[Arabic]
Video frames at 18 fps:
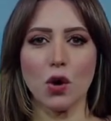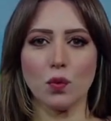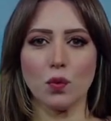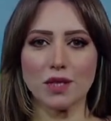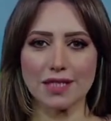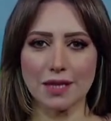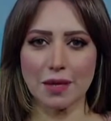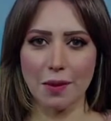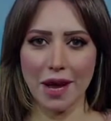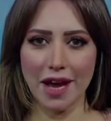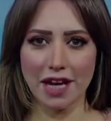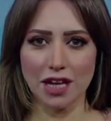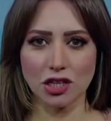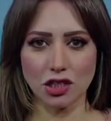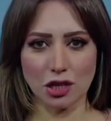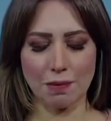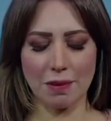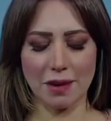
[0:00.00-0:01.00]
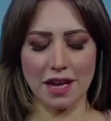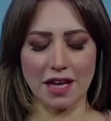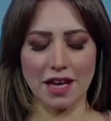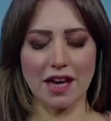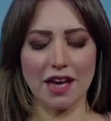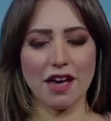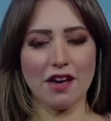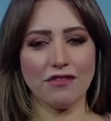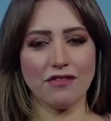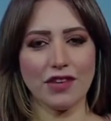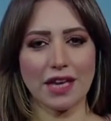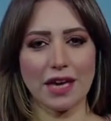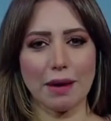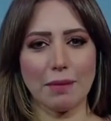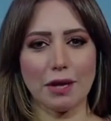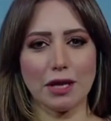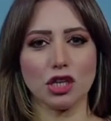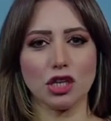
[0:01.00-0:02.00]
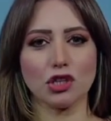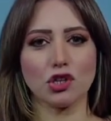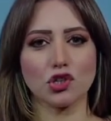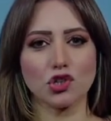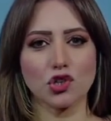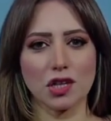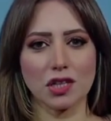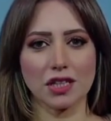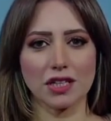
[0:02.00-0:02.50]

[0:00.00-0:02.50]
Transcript: والسواحل الشماليه في كمان نشاط